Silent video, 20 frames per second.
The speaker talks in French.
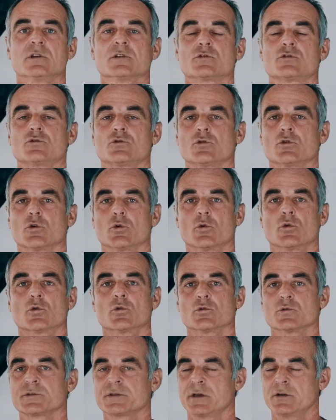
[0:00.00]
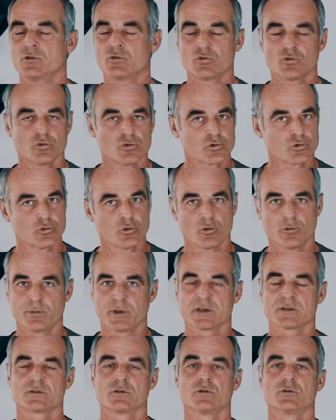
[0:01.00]
Et bien sûr, on conseille toujours
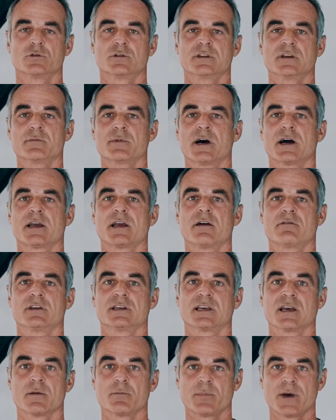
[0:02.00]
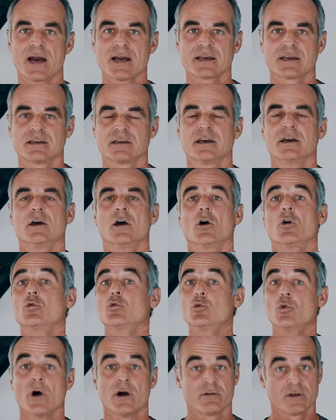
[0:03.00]
aux personnes de démarrer avec un pack
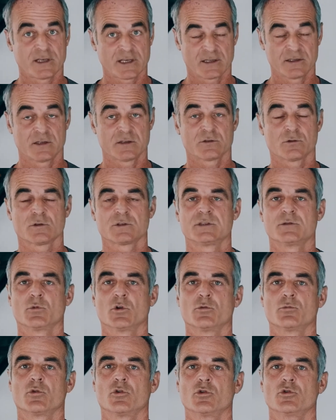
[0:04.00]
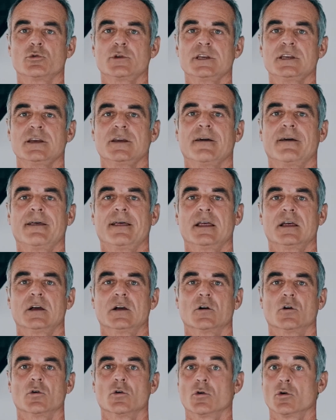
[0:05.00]
ou avec un assortiment de produits
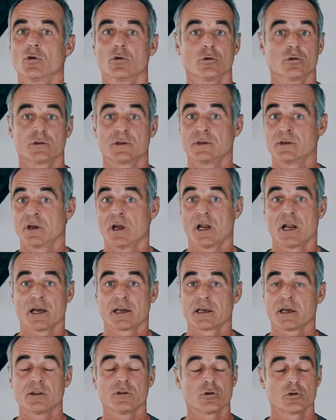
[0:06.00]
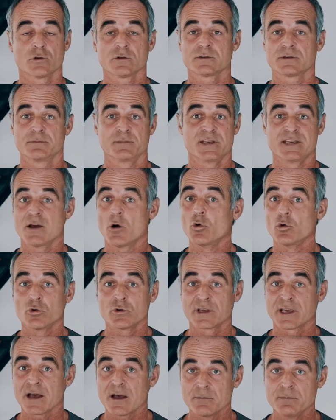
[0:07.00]
euh, qui est à la carte d'ailleurs. Mais il n'y a
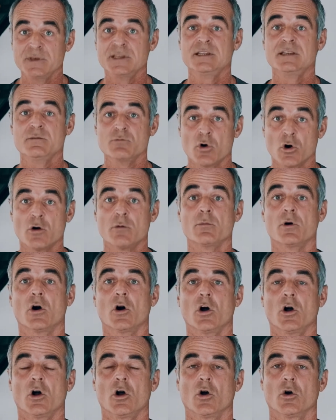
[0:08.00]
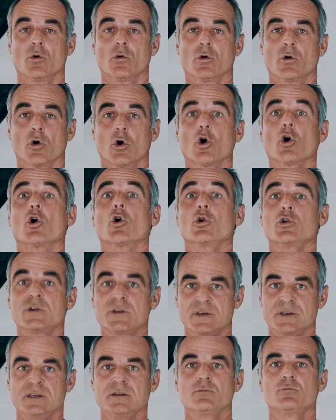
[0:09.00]
aucun minimum euh,
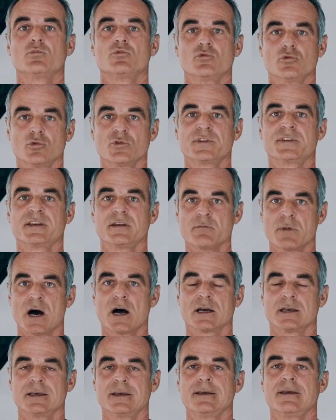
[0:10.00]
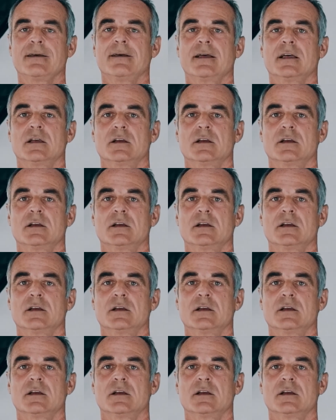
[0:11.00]
requis pour démarrer.